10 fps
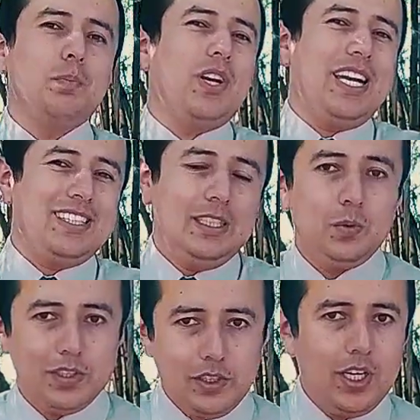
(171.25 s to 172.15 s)
por las
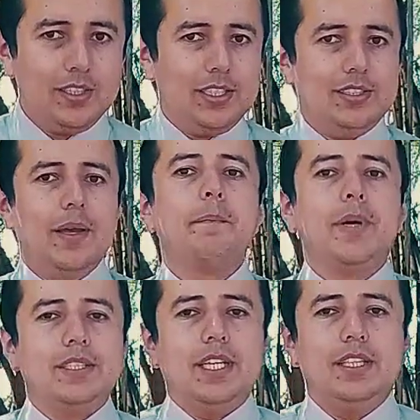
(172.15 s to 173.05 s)
situaciones que están
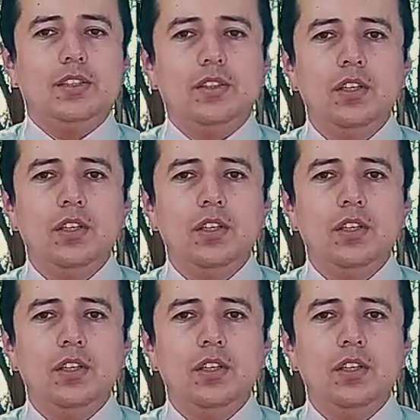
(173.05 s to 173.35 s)
pasando.